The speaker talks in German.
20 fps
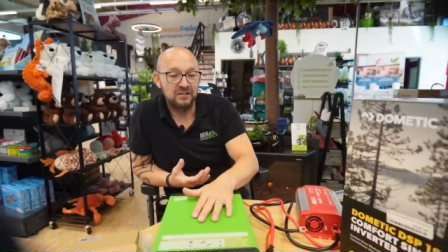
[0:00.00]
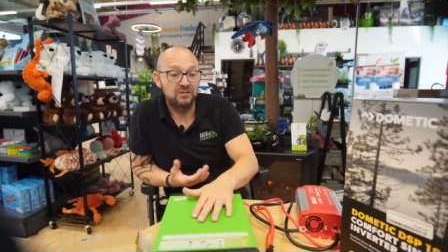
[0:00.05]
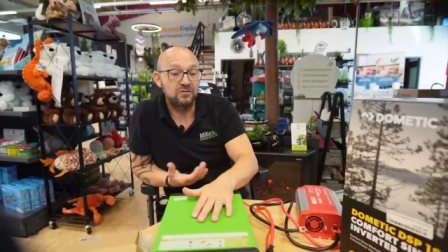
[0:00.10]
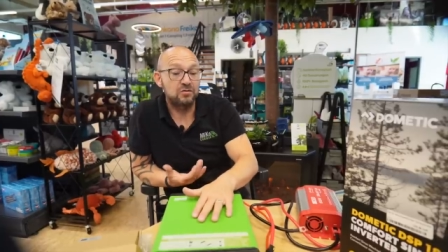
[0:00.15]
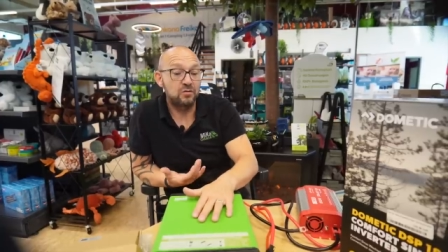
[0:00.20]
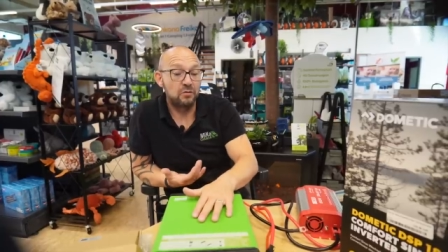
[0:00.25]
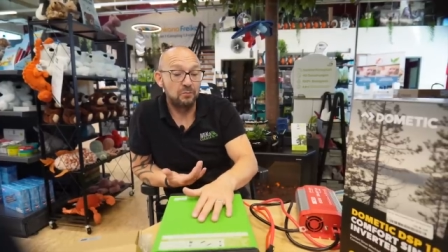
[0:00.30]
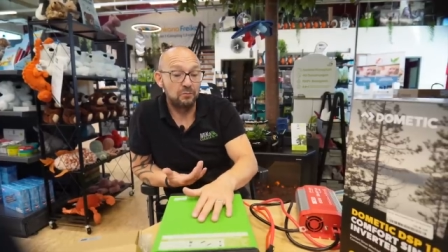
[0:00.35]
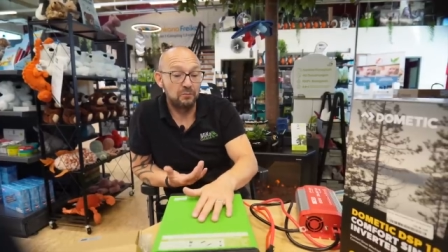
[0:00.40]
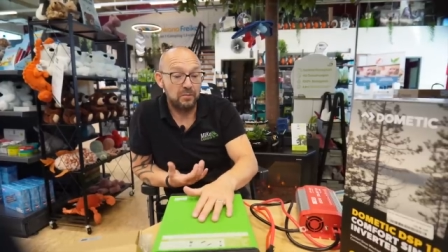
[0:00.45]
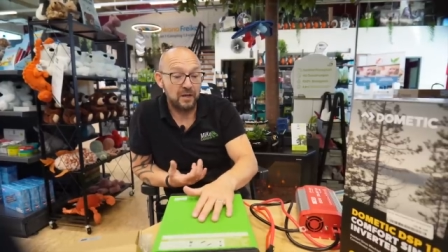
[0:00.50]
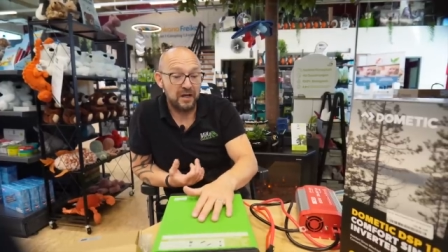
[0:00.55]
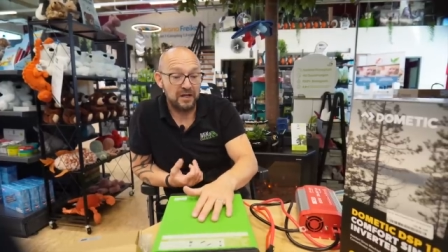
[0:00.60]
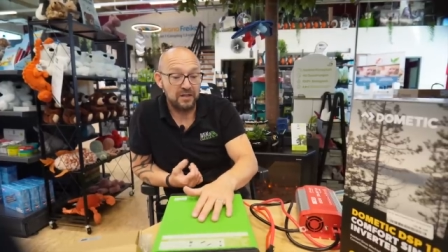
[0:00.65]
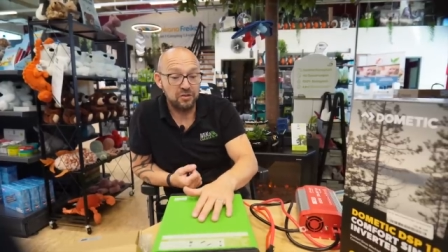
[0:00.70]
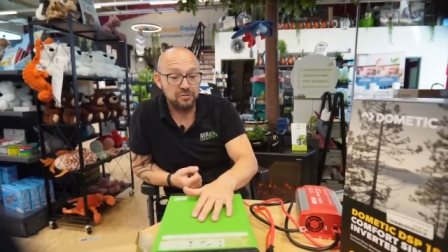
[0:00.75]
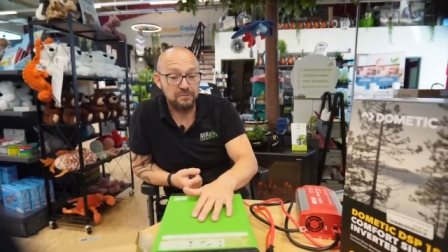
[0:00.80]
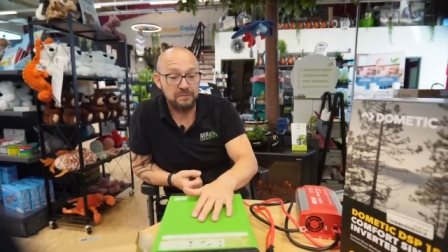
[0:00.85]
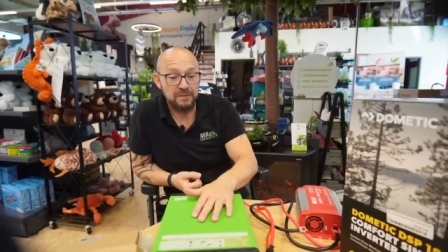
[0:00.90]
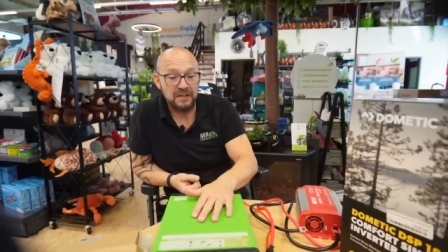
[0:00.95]
zum
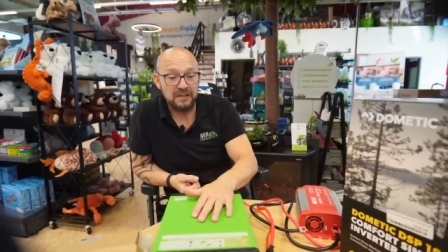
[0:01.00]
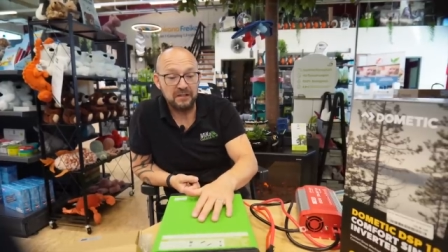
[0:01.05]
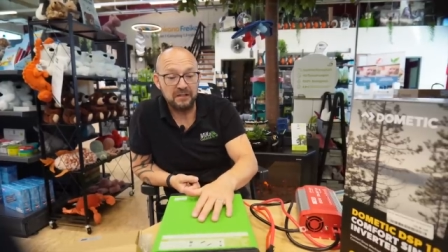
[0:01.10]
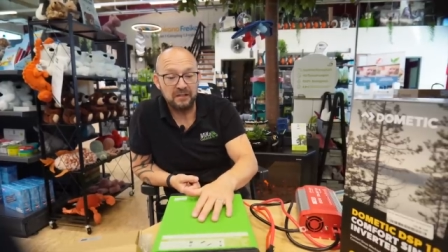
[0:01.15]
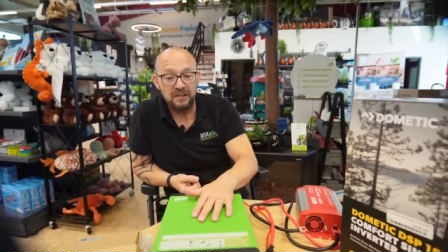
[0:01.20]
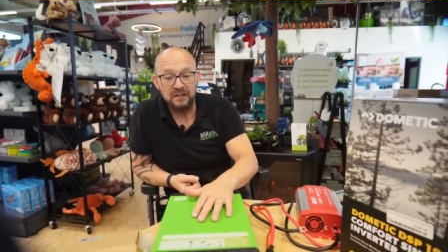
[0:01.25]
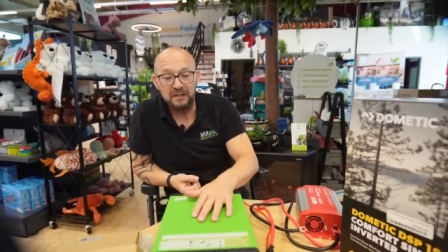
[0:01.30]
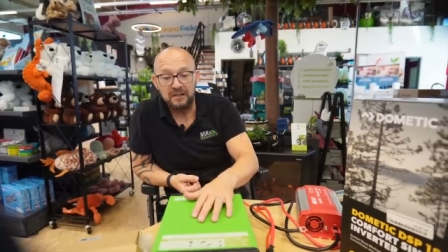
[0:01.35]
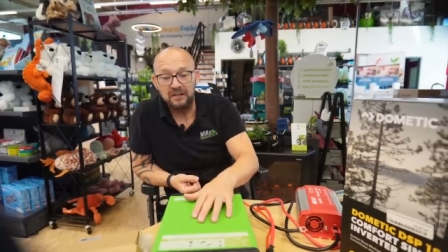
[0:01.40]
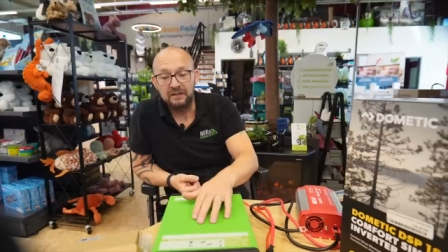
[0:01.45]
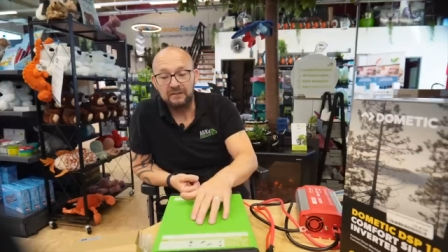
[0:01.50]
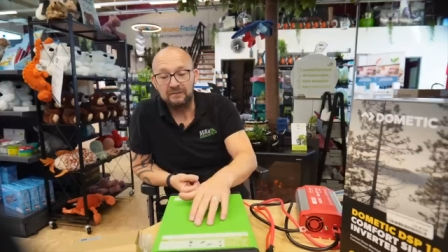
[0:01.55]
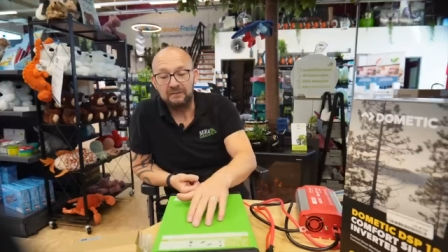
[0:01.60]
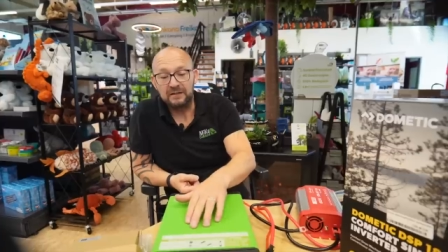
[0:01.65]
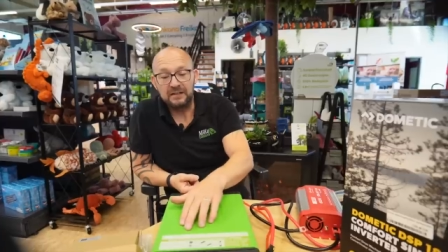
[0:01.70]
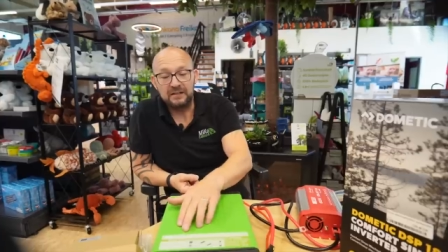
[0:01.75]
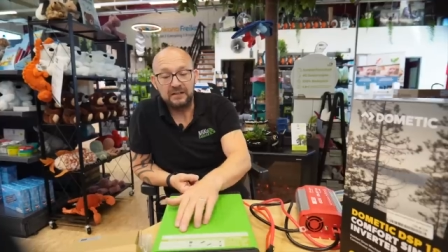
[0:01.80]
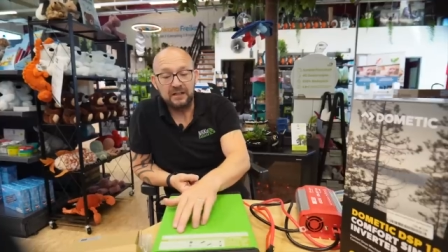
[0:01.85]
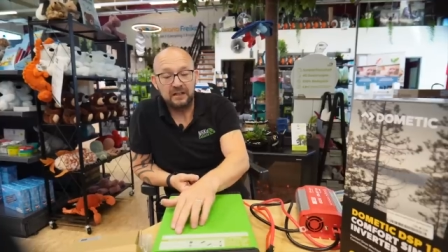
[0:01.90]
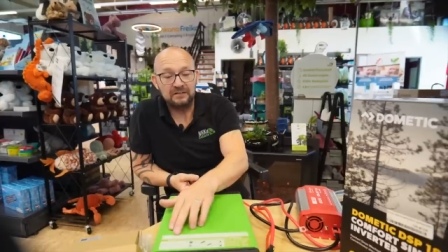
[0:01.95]
Beispiel
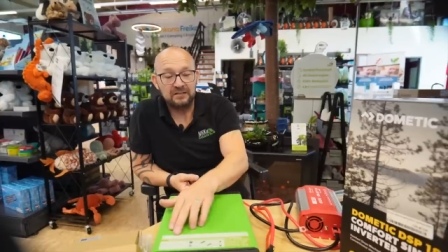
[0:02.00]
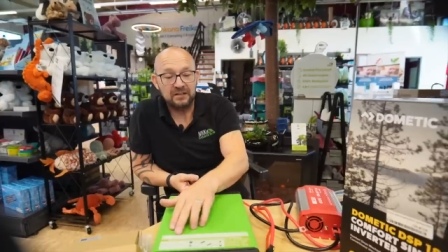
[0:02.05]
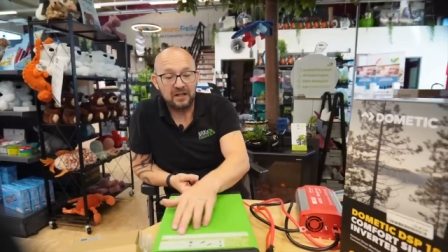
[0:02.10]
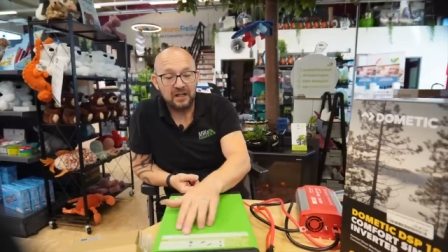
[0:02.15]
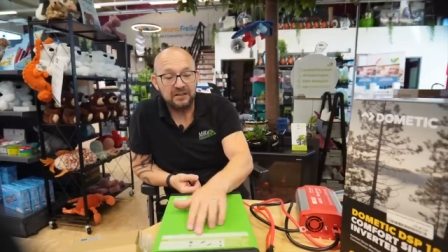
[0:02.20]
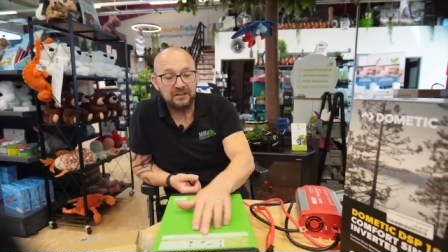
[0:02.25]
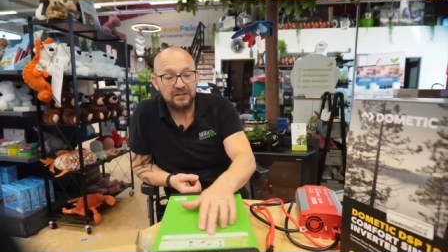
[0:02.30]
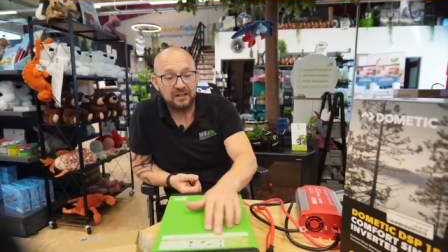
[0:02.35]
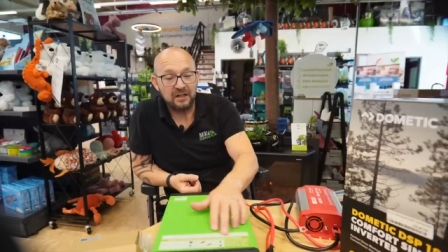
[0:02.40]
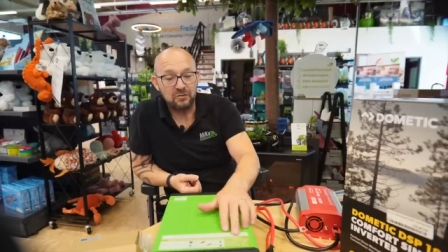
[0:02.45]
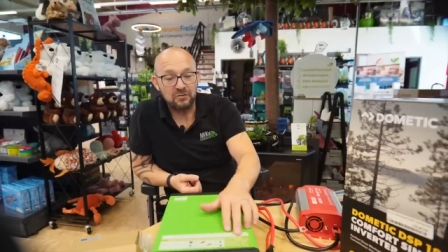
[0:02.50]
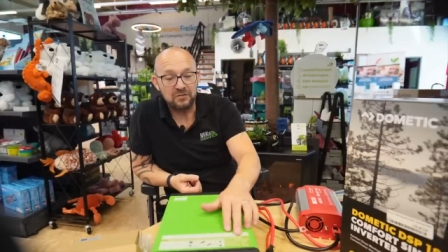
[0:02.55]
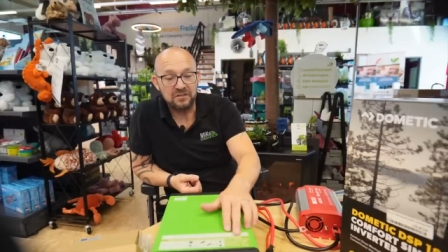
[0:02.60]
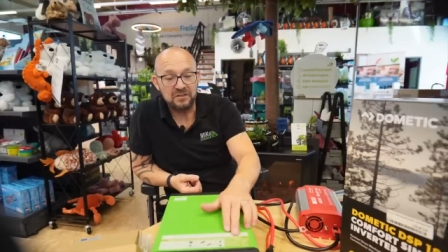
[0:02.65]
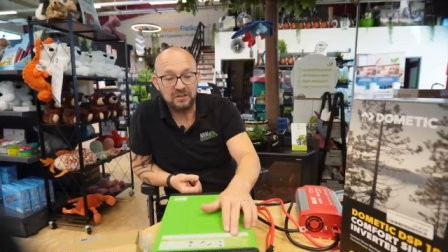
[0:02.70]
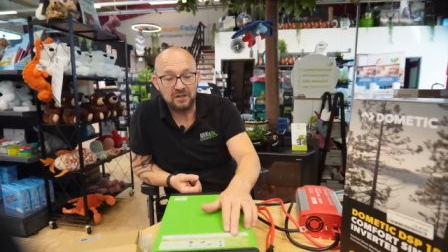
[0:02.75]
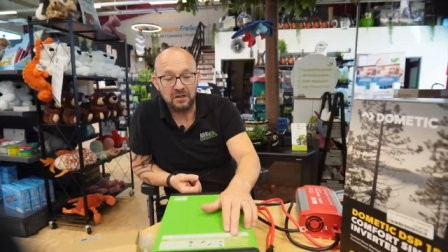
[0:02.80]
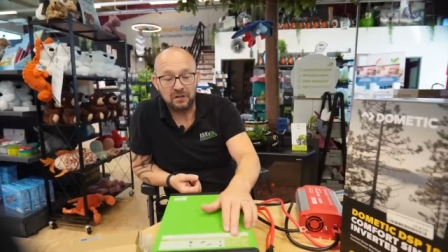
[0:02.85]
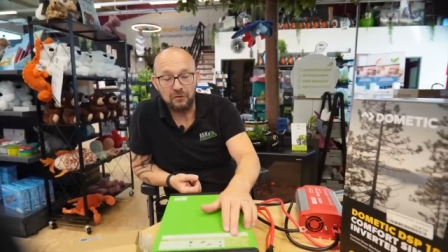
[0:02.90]
wenn da 3000